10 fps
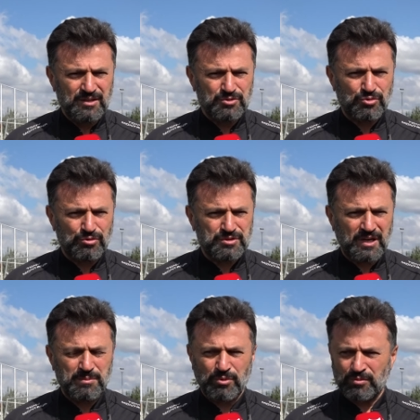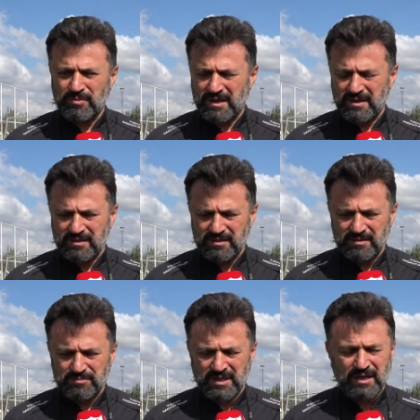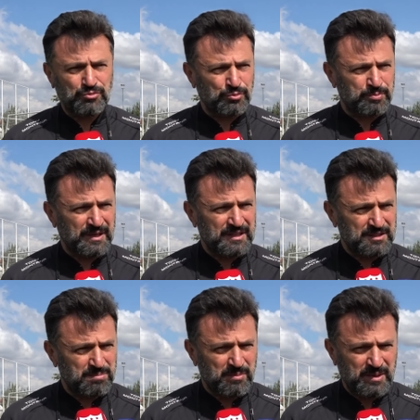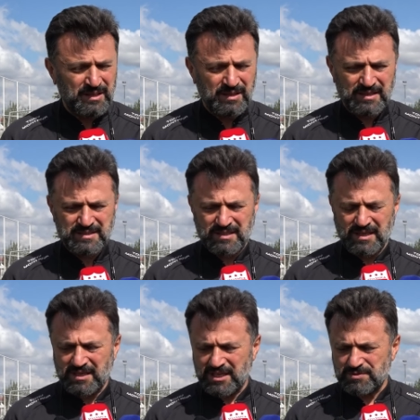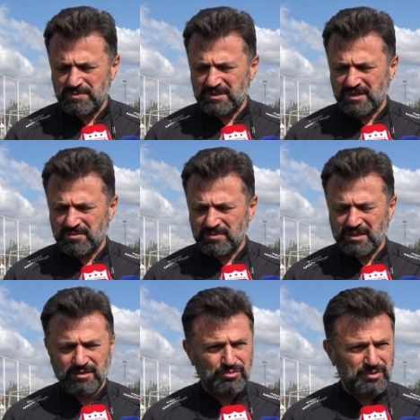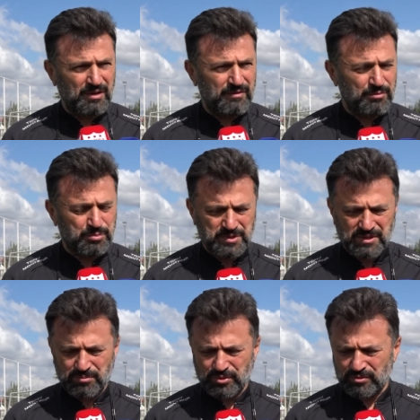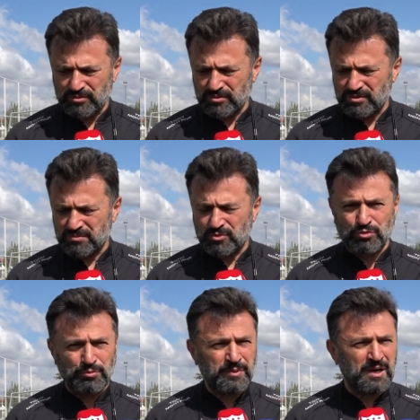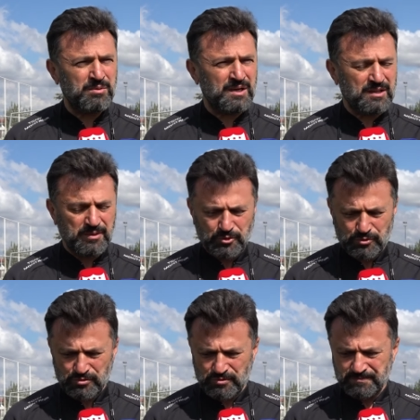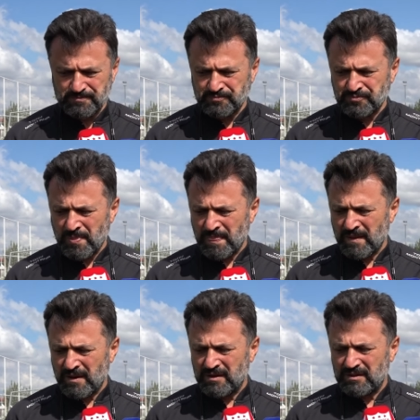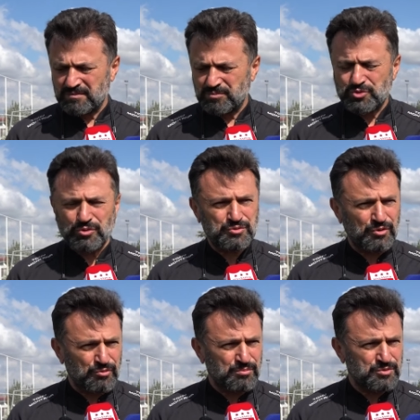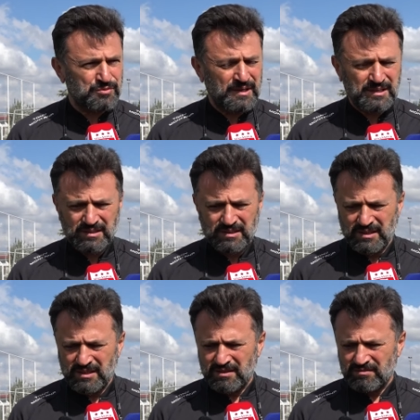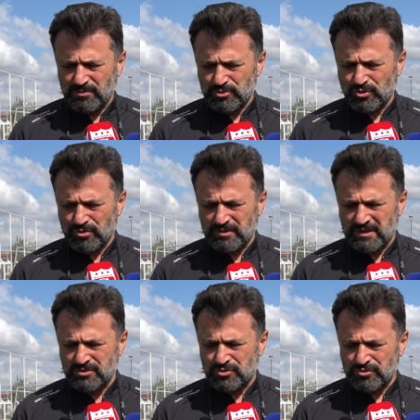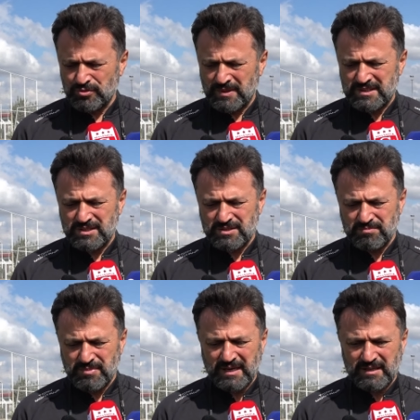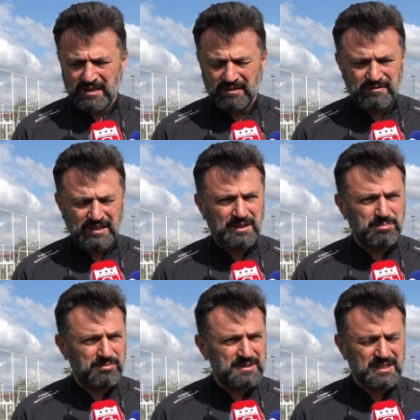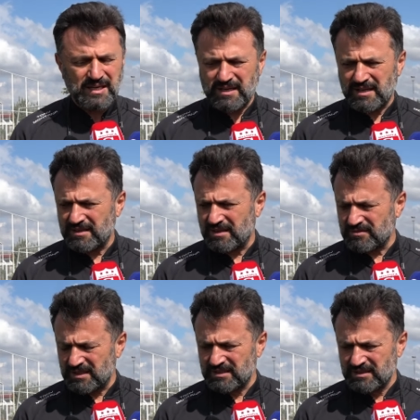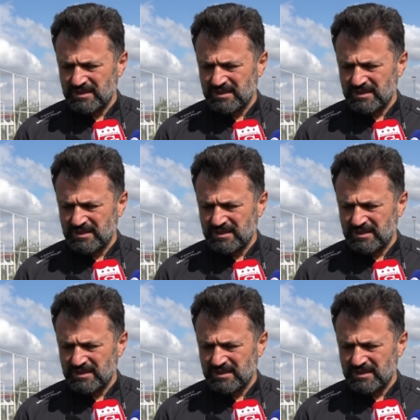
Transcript: söz sahibi olmak Bırak gruplara gitmemeyi. Eskiden genç milli takımlarda dünya ve Avrupa şampiyonu oluyorduk. Şimdi gruplara bile gidemiyoruz. Birçok sorunumuz var ve bu sorunların çözülmesi için bekleyen ve yapılması gerekenler var.